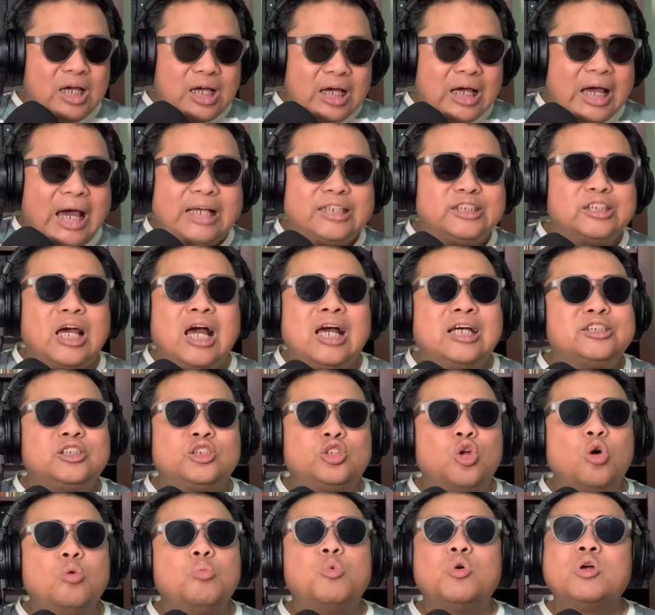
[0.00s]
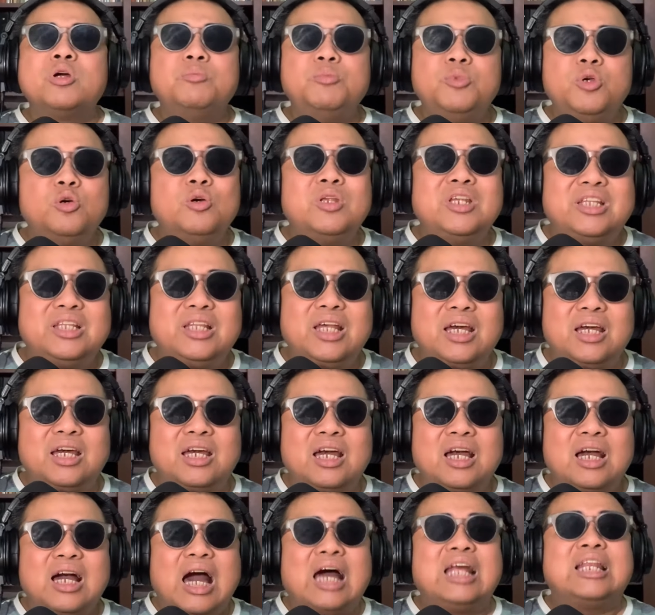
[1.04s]
has has no more immunity
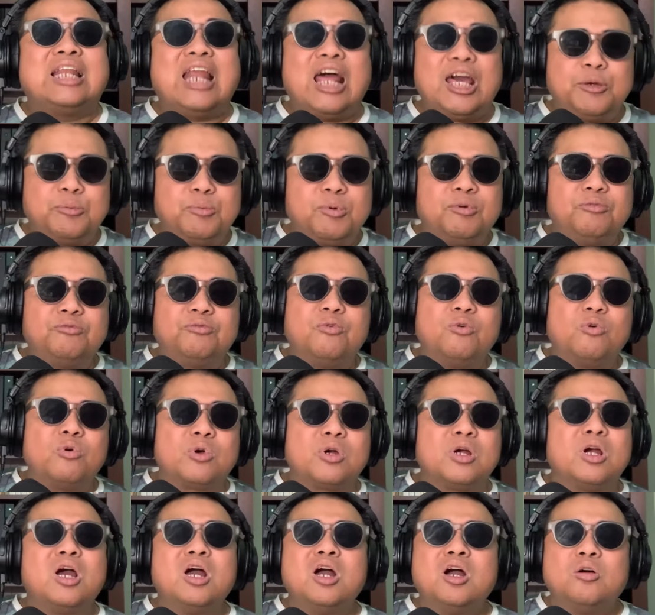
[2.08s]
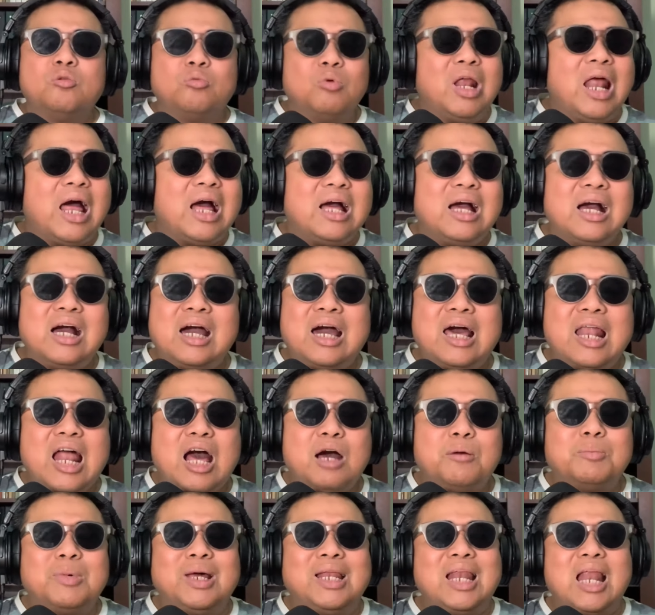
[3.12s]
unlike before. Wala kang
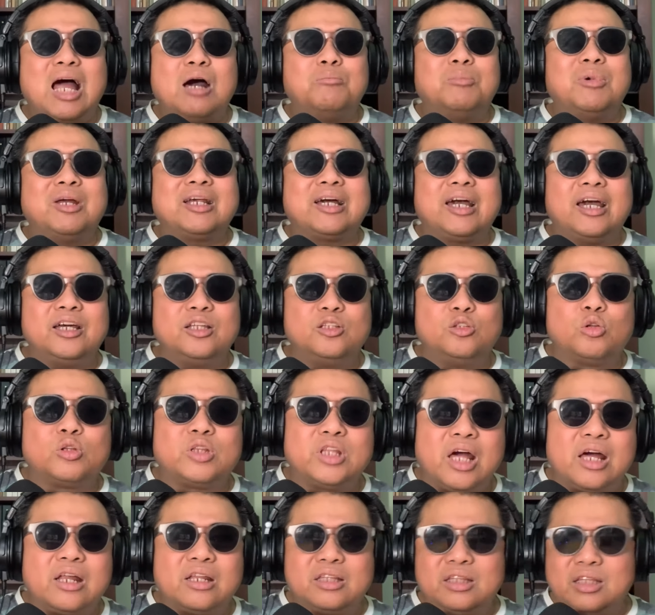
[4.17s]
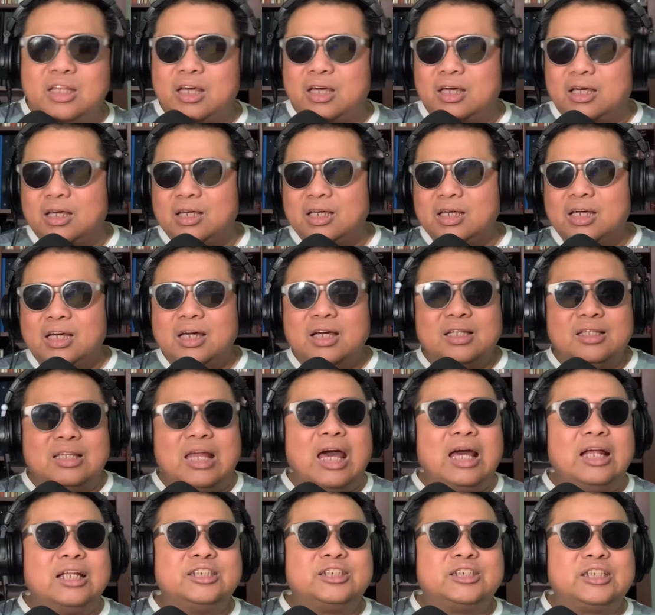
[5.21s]
kalaban-laban kay Duterte
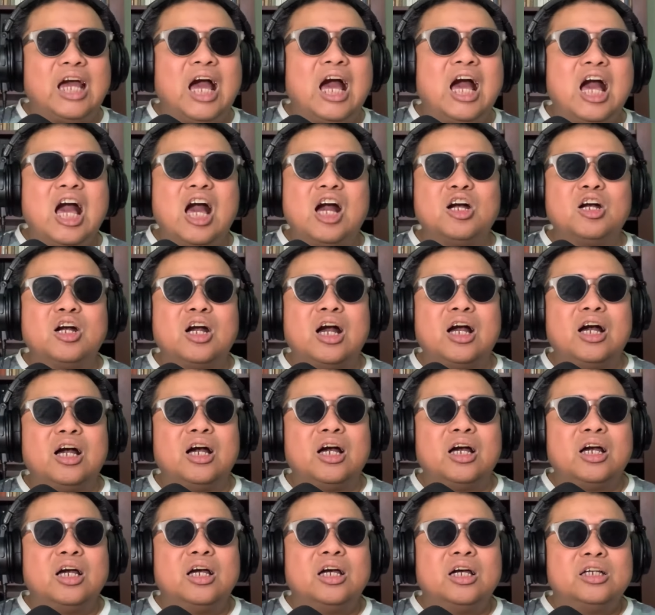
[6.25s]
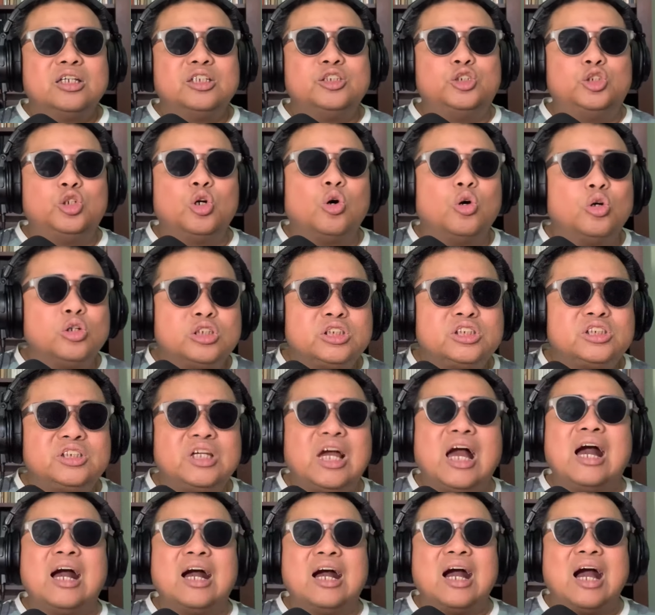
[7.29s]
dahil siya ang uh, Diyos,
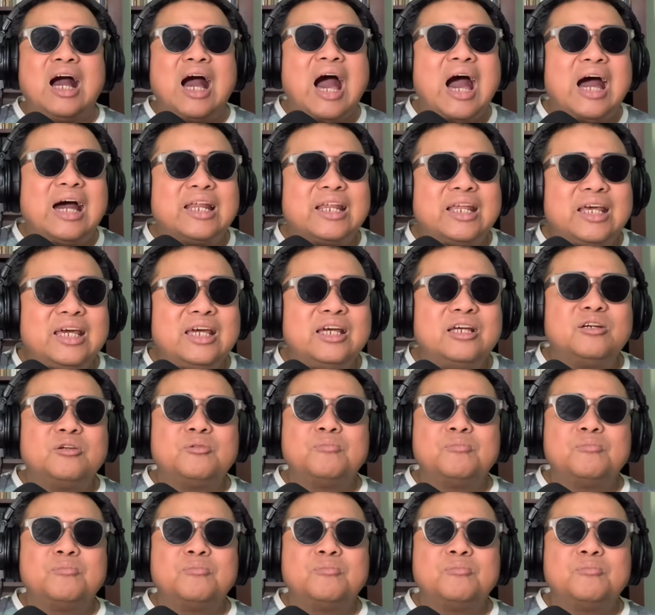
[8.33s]
siya ang hari.